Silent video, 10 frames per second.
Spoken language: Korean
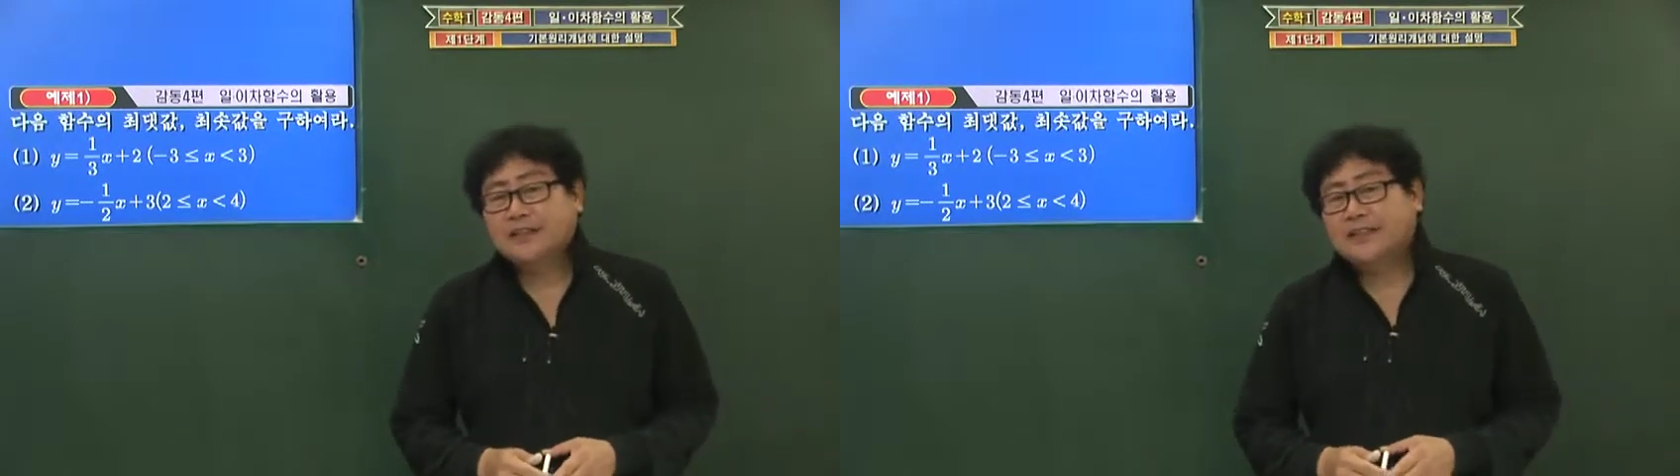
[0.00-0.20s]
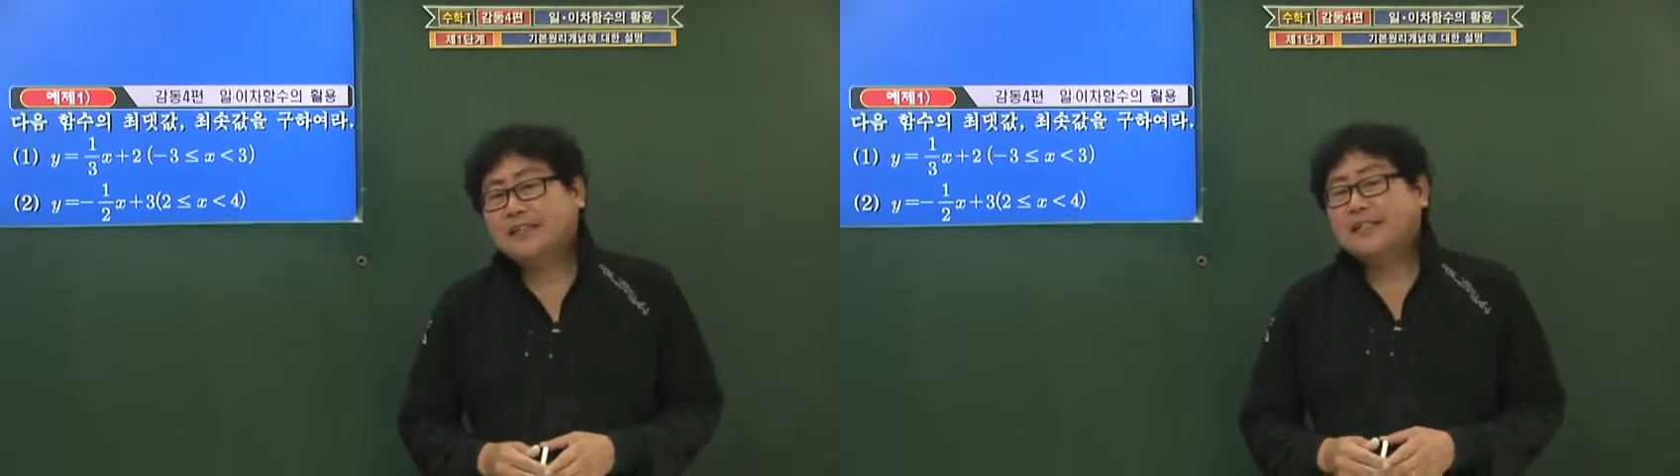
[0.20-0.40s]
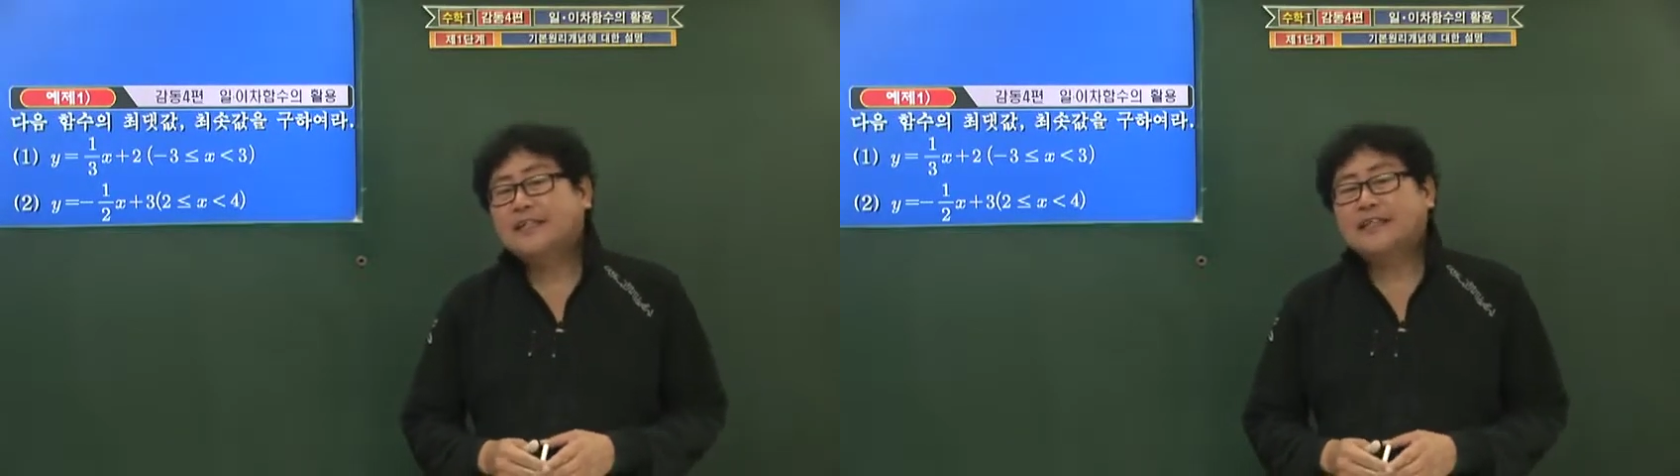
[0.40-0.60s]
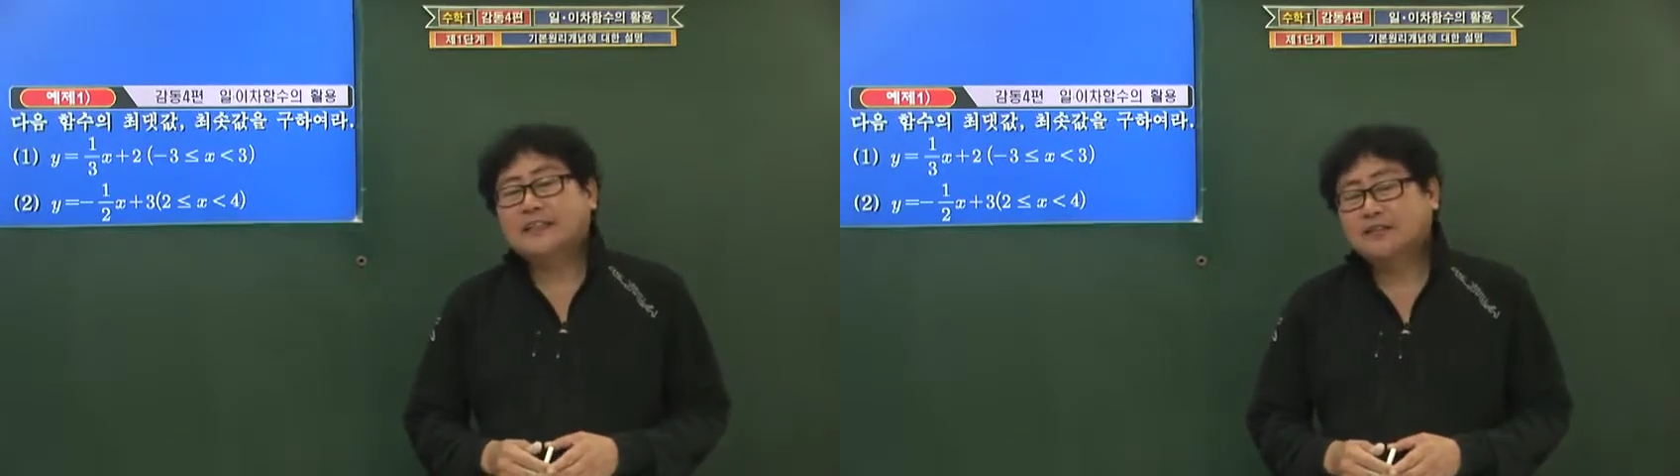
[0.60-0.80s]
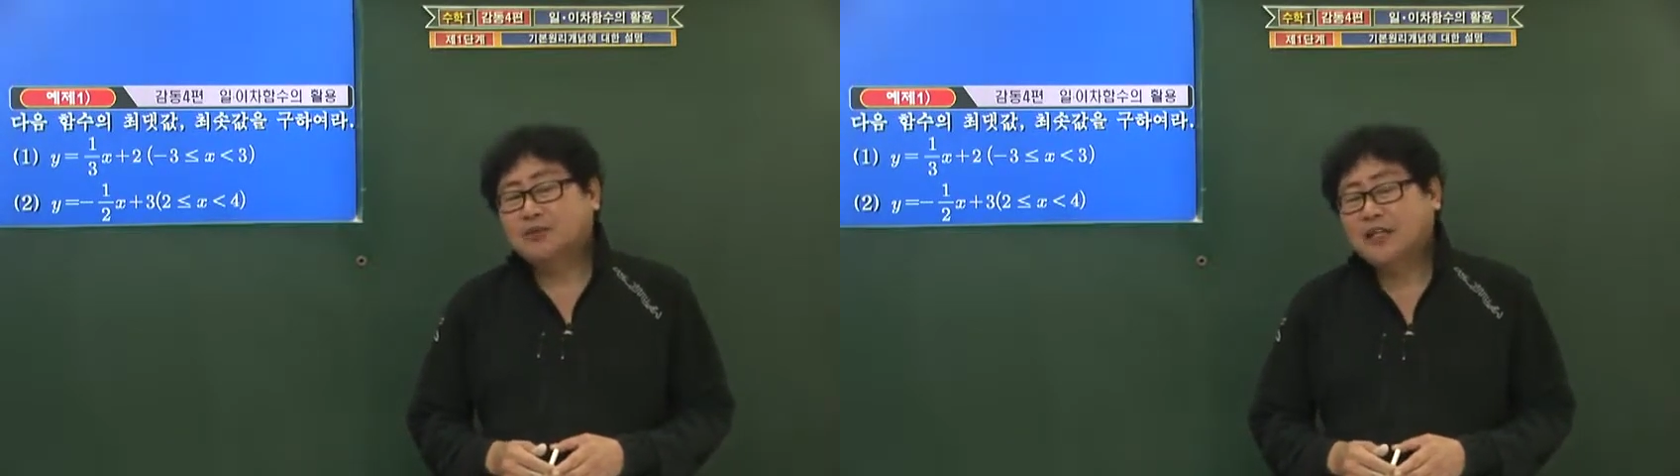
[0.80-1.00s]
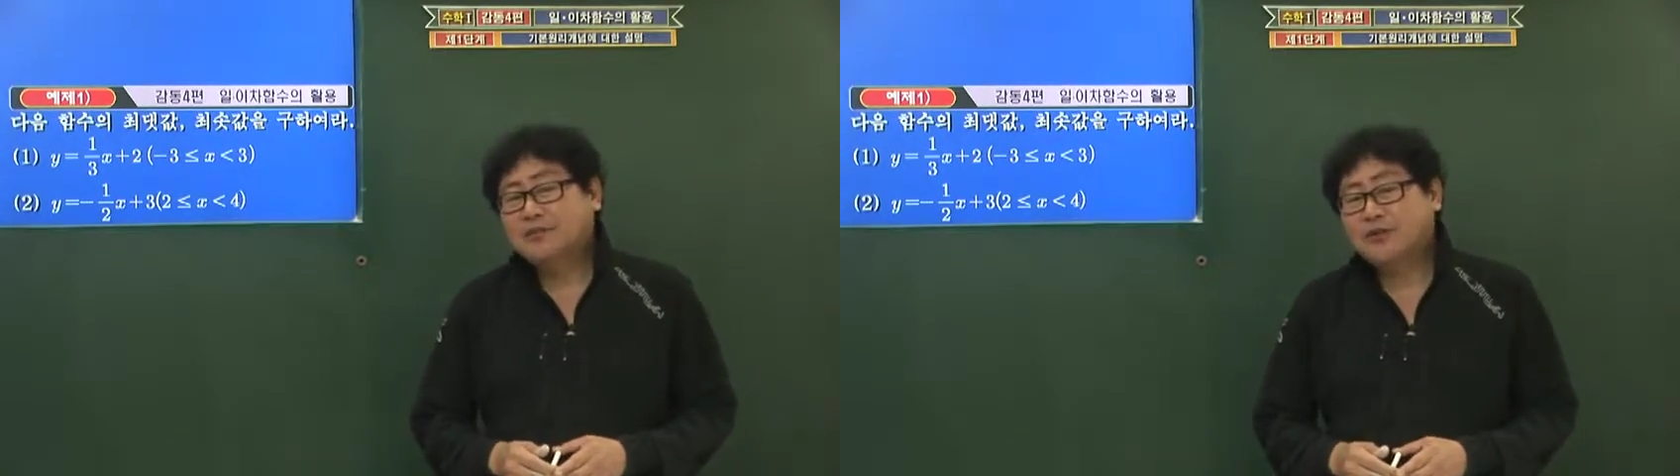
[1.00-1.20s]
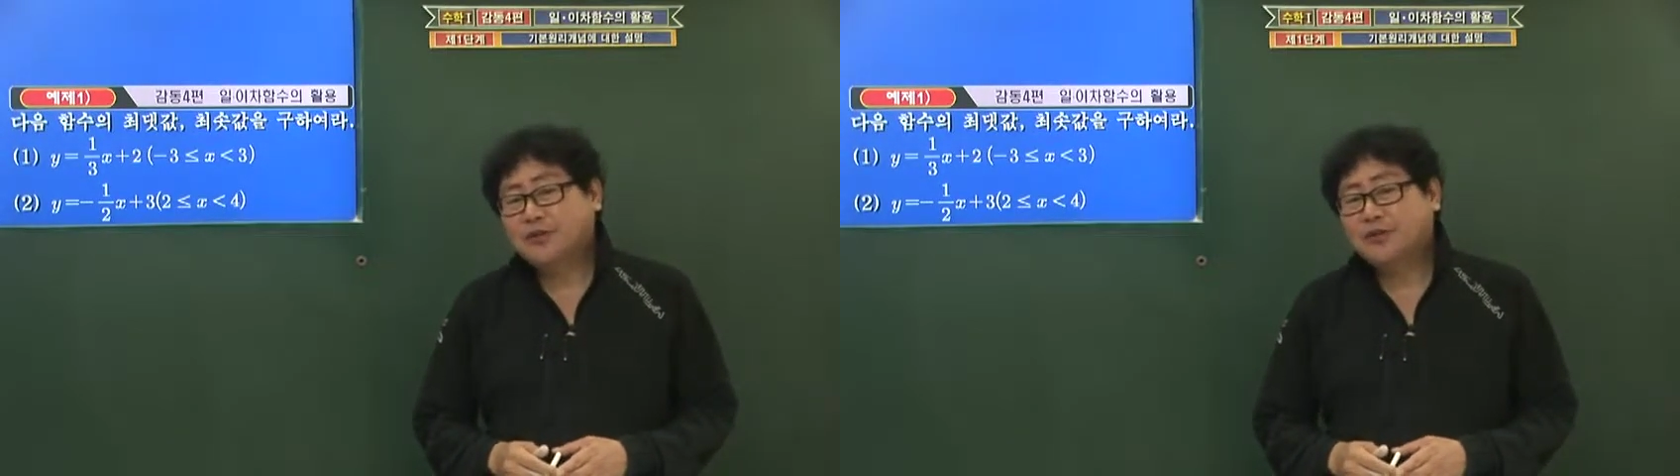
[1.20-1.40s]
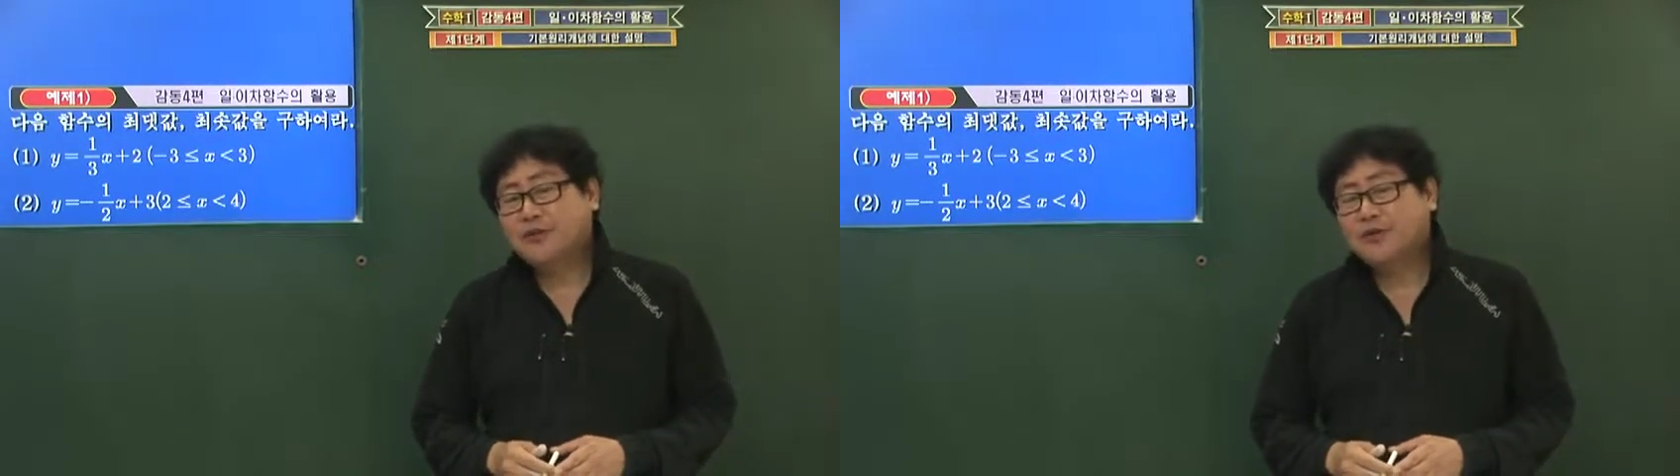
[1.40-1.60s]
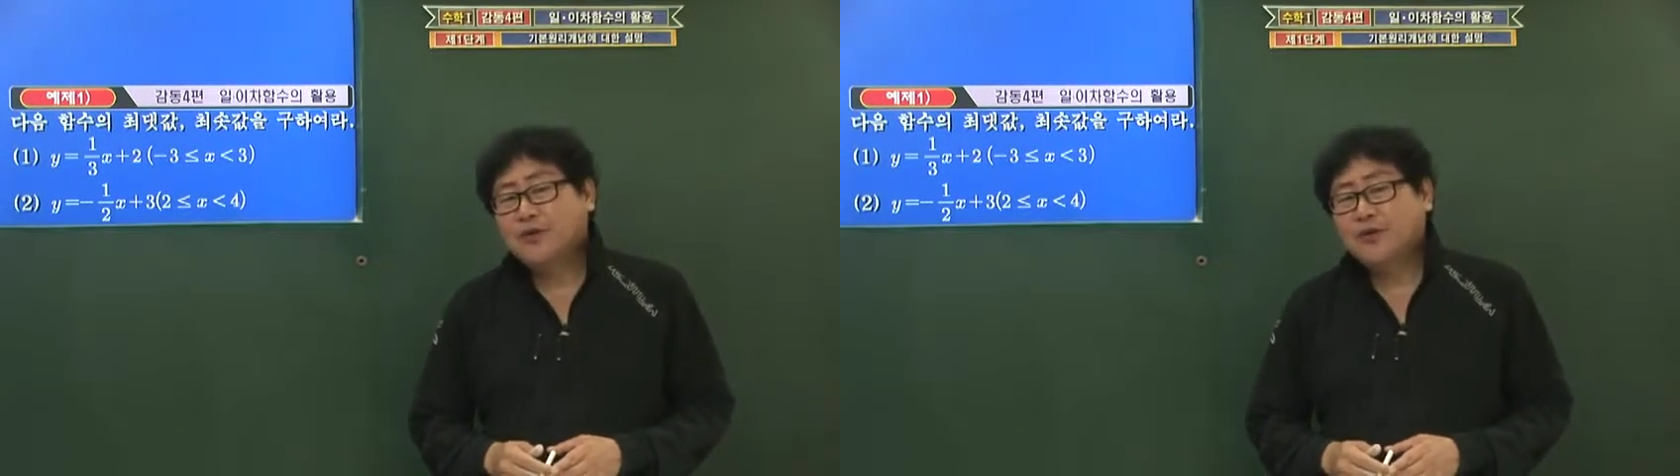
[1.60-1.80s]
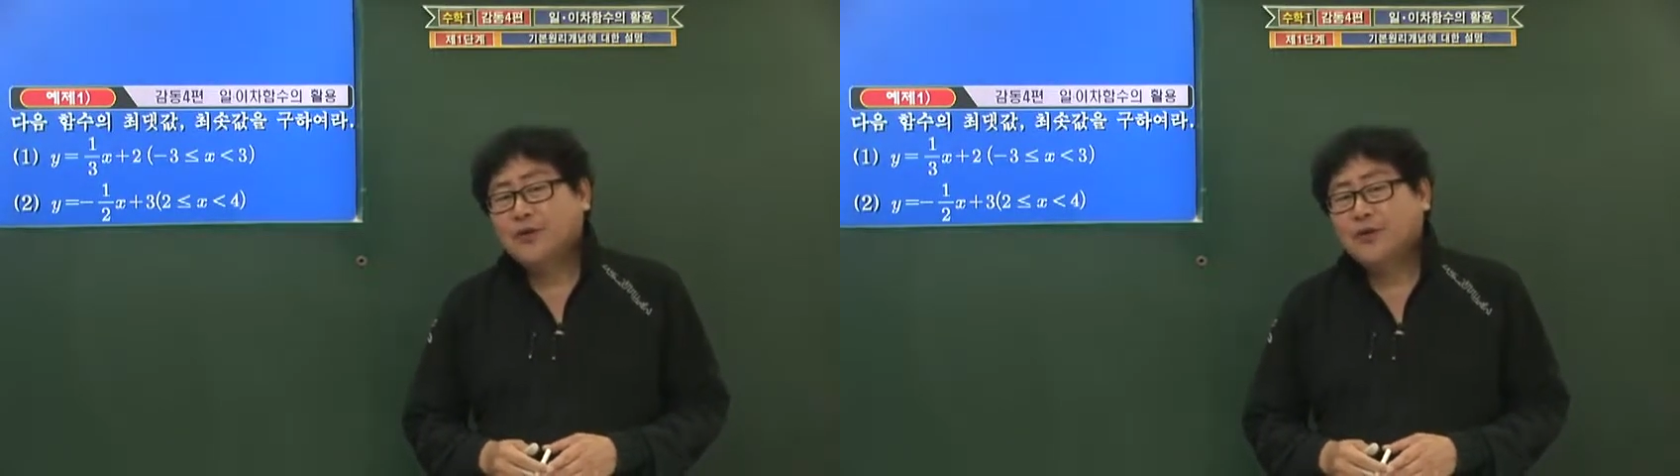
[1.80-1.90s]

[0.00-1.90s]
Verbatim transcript: 이 치역이란 것은 뭐냐면요.